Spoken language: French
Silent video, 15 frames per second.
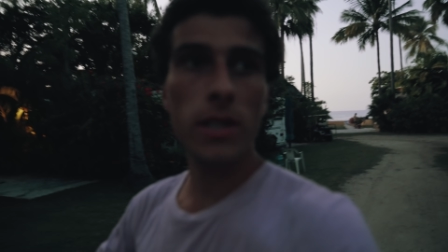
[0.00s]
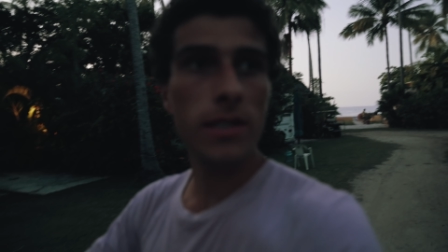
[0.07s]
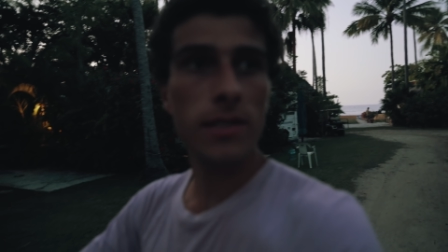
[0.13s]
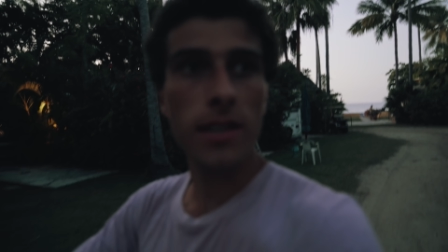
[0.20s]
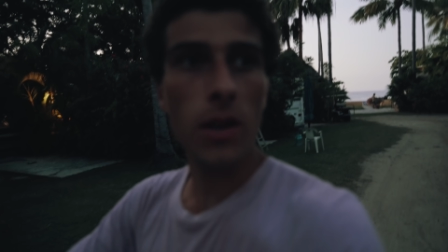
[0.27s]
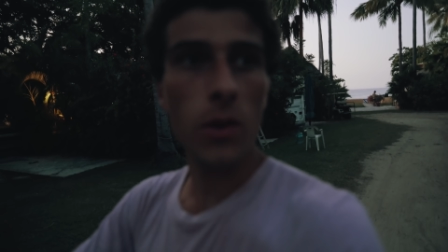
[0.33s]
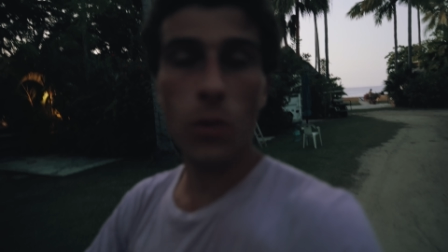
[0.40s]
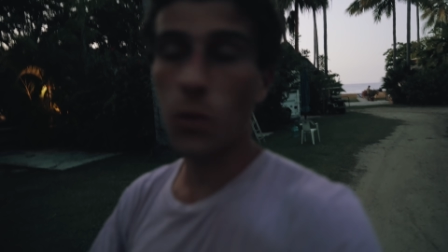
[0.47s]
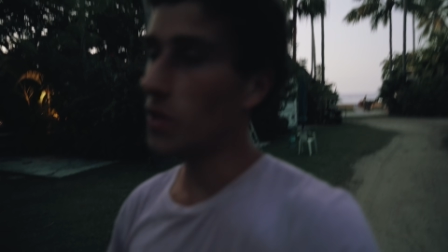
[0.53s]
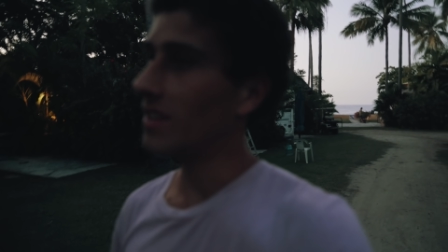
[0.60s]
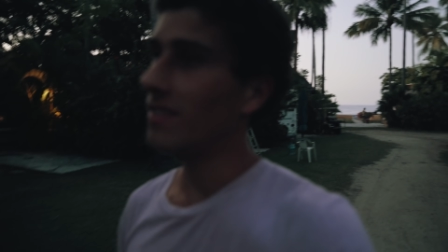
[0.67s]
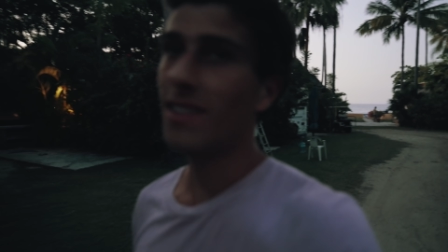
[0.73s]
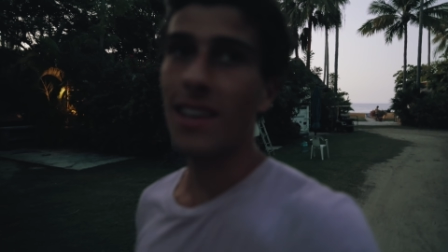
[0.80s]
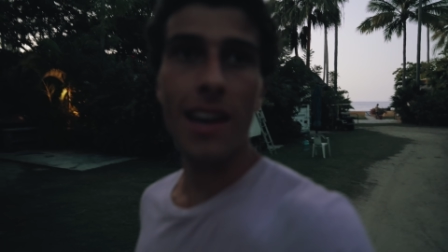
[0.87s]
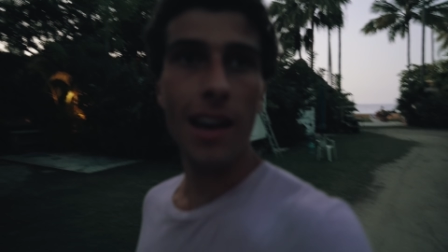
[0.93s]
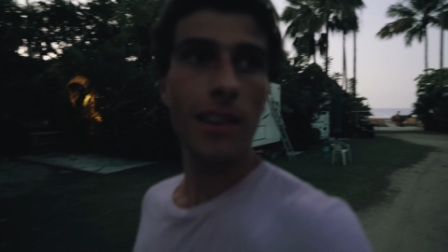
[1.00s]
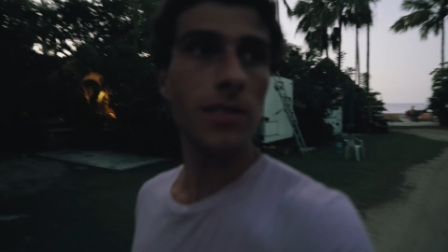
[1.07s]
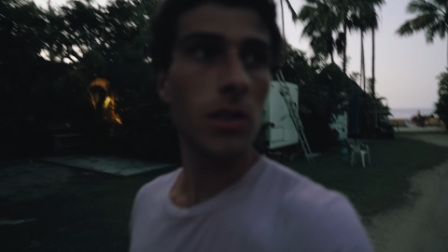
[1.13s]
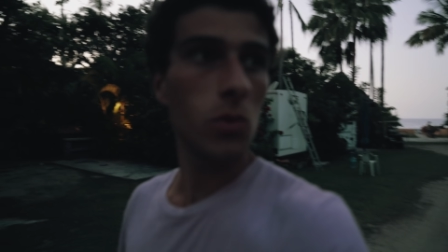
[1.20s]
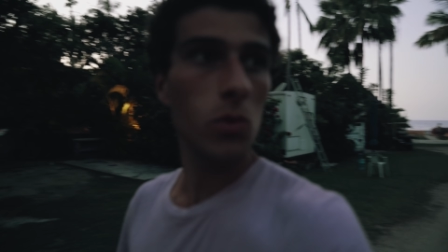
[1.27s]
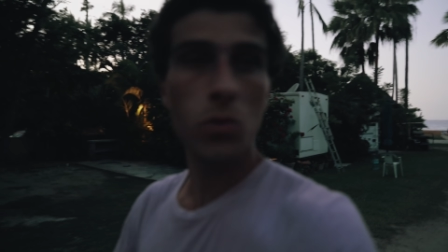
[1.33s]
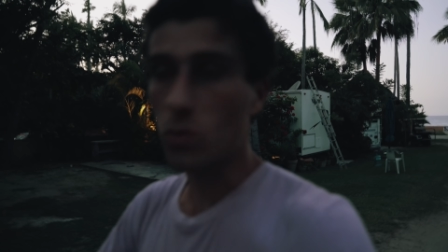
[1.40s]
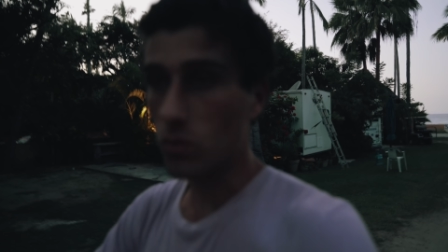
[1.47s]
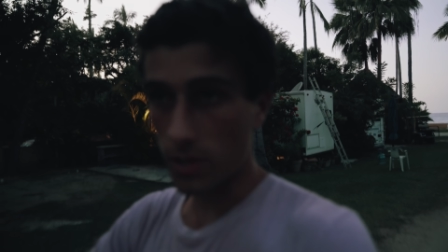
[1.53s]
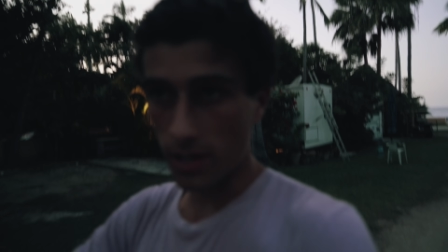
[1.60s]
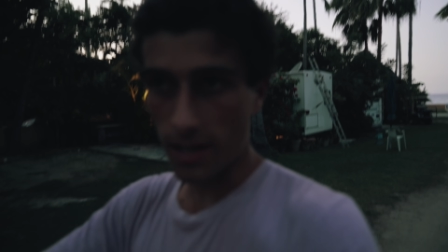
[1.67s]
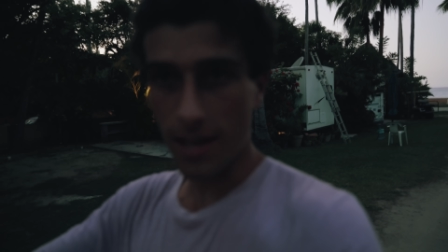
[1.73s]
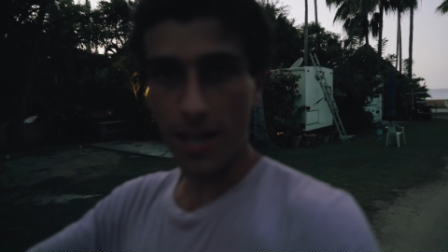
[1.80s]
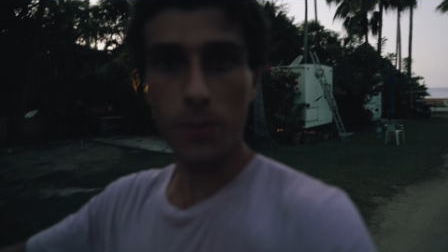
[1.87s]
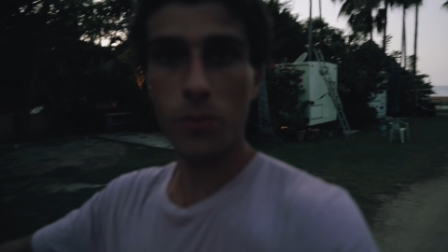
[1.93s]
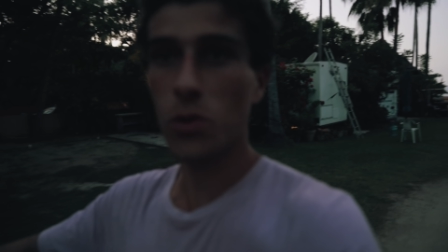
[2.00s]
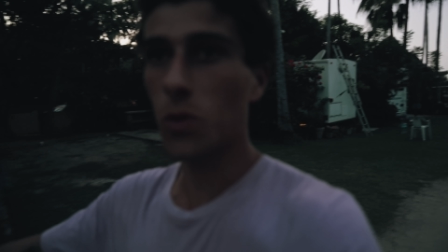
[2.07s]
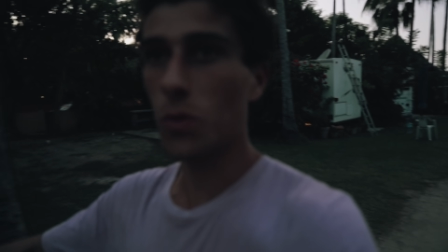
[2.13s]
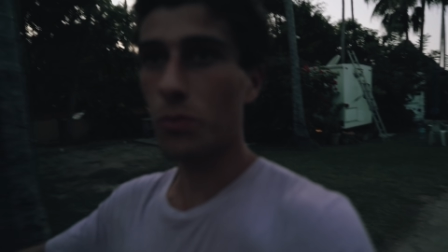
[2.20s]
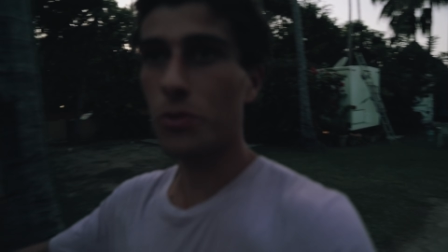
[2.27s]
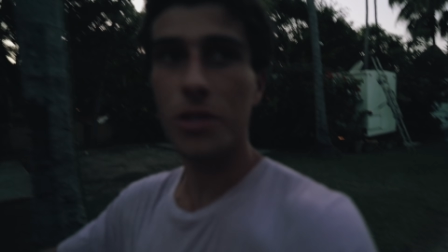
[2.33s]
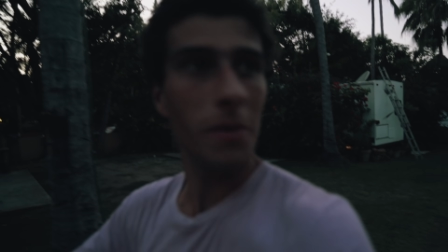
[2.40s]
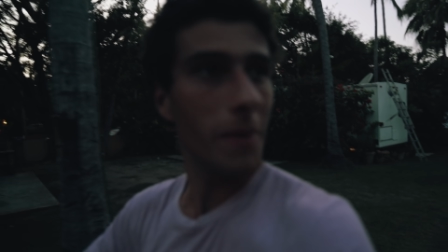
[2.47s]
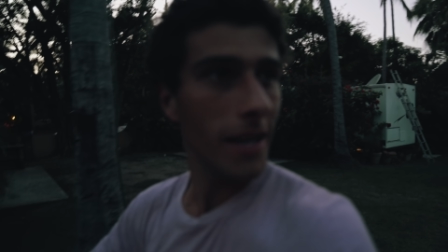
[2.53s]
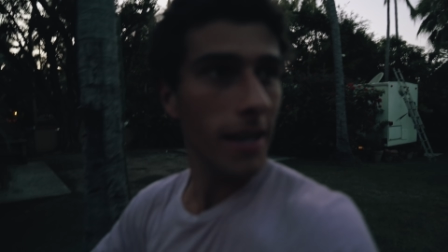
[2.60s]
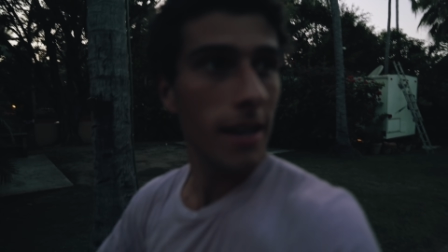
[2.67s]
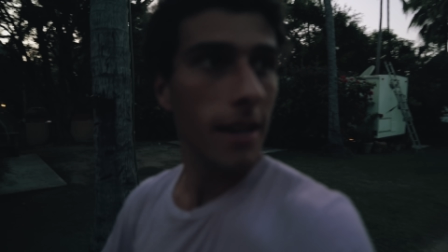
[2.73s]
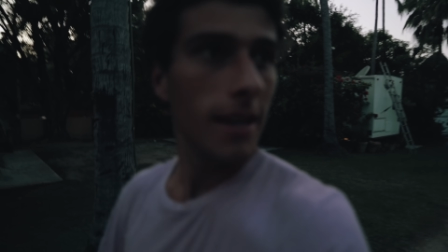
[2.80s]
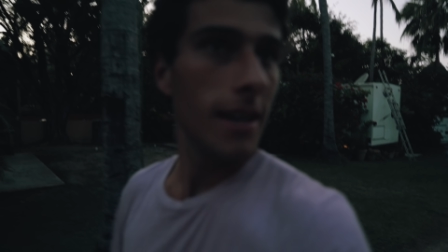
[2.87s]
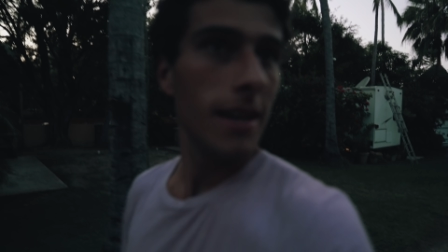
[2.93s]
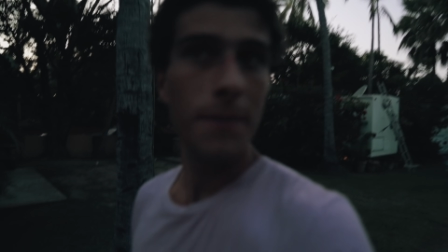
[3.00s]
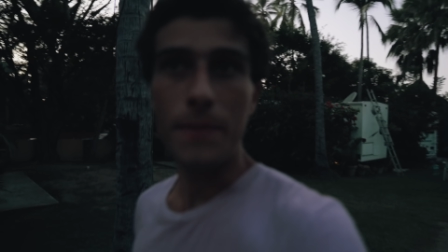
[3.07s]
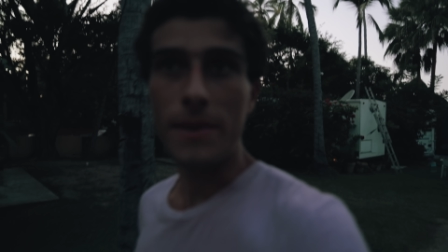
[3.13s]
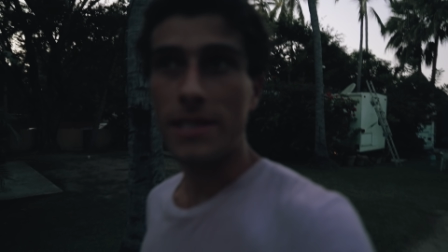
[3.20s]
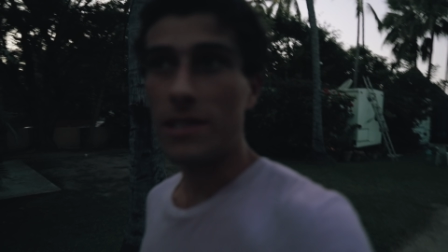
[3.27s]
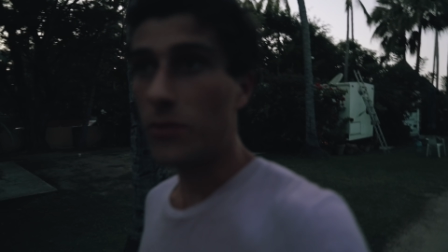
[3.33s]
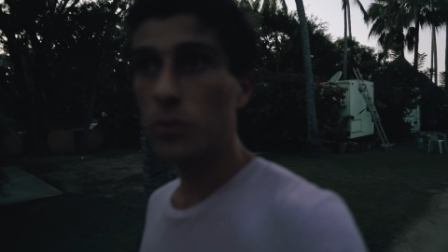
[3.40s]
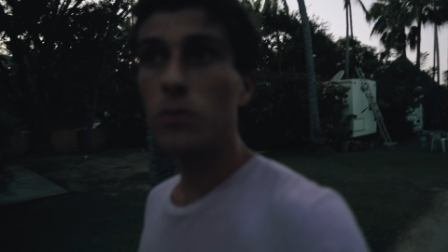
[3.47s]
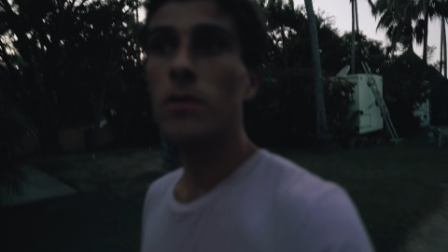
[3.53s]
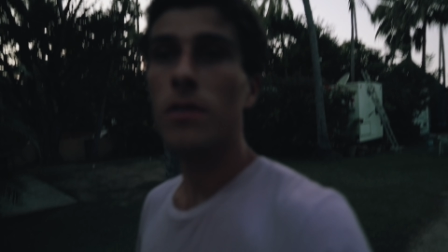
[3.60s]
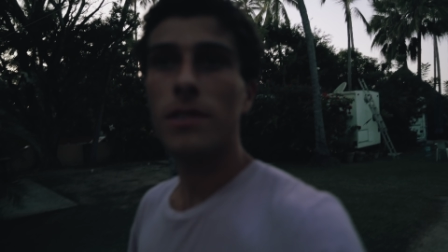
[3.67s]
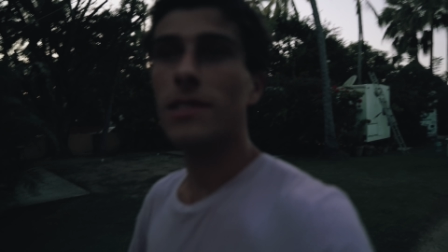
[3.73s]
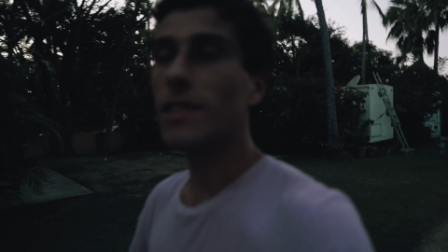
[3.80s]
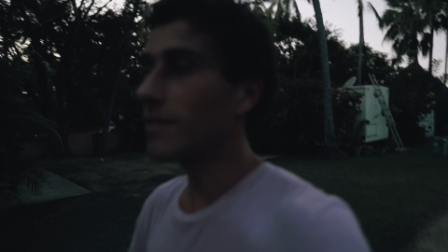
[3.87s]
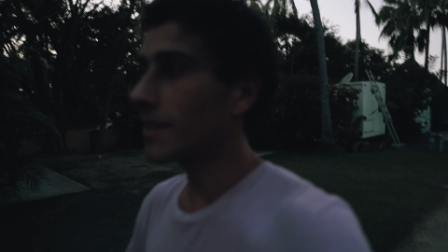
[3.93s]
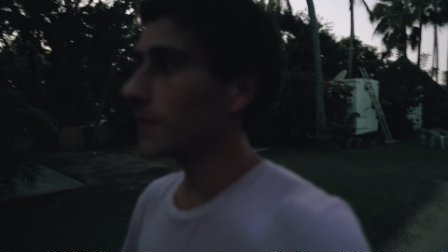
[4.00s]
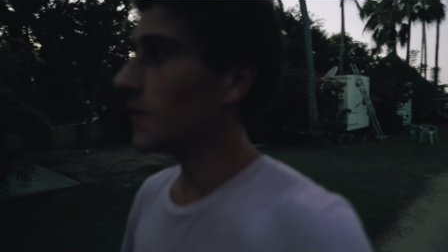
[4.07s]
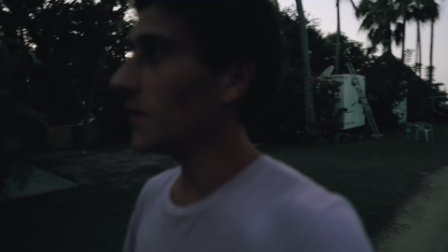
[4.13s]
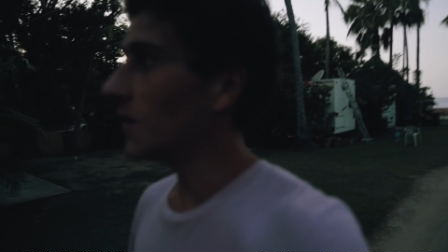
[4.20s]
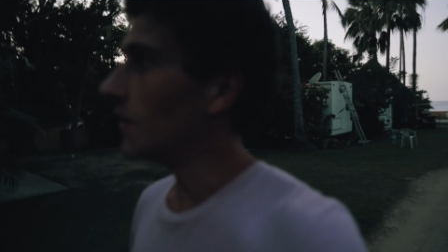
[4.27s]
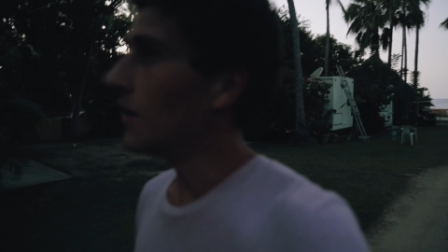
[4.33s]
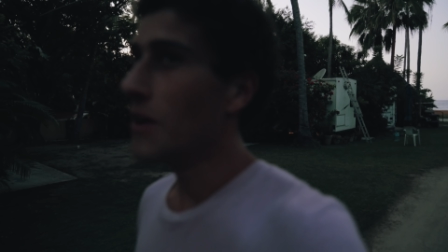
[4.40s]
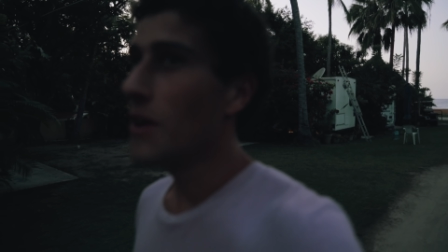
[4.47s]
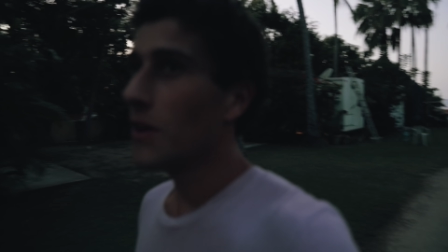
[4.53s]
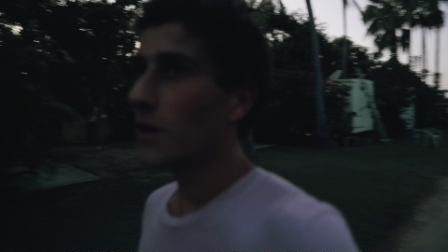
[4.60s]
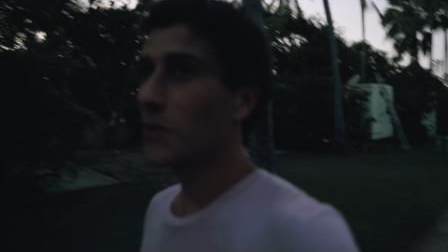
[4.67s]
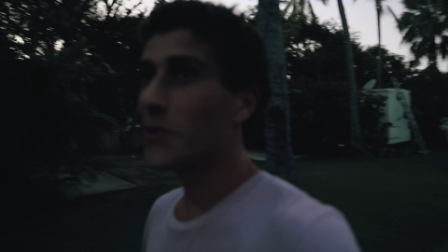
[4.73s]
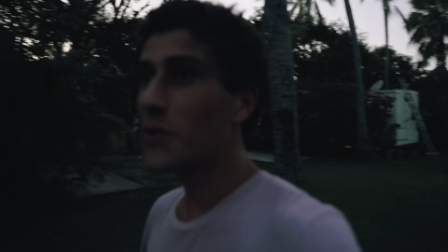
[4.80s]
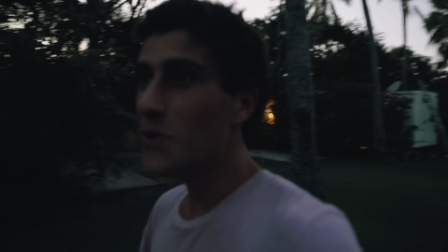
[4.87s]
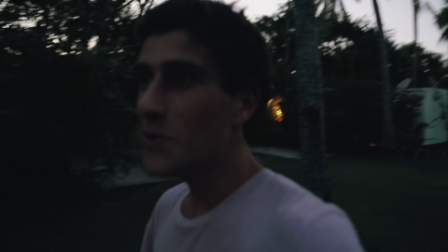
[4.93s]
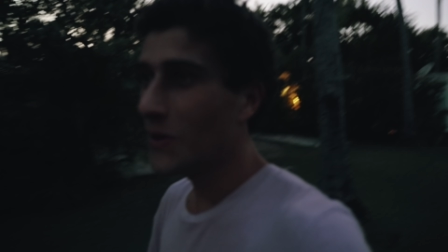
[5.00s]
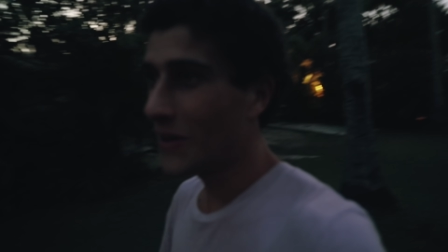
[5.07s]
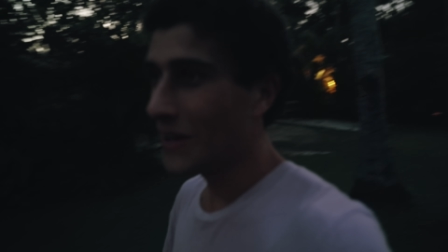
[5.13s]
des salons, des terrasses et tout. Donc c'est clair, ils bougeront plus jamais. Mais c'est fou, c'est vraiment fou